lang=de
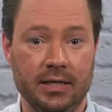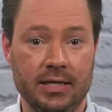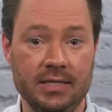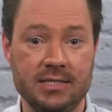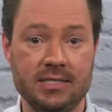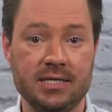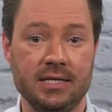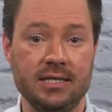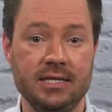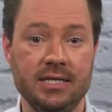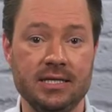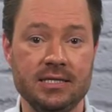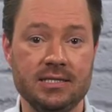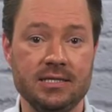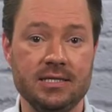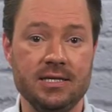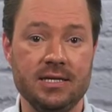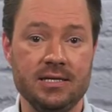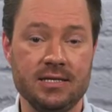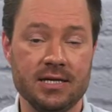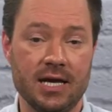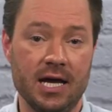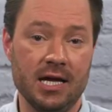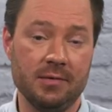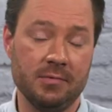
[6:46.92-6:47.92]
Installieren Sie
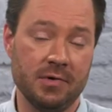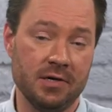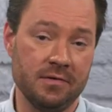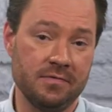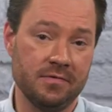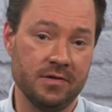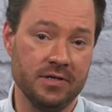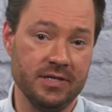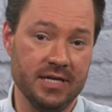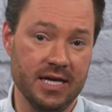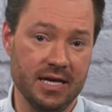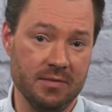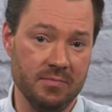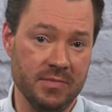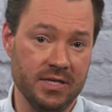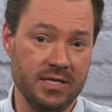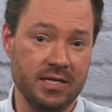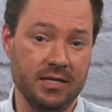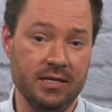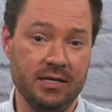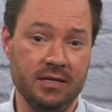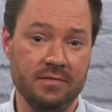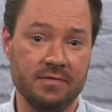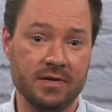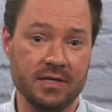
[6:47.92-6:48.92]
die Treiber von der
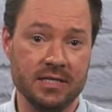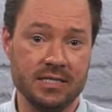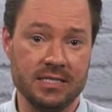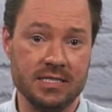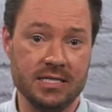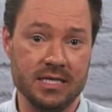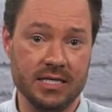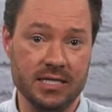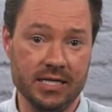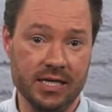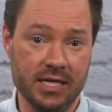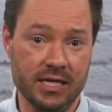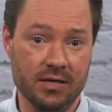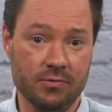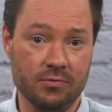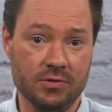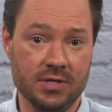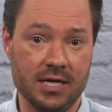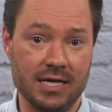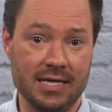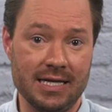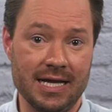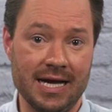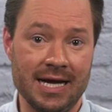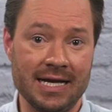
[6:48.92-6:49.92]
mitgelieferten CD
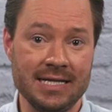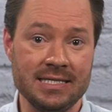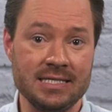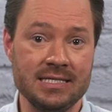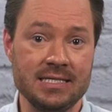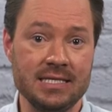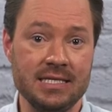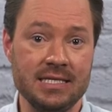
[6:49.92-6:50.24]
oder laden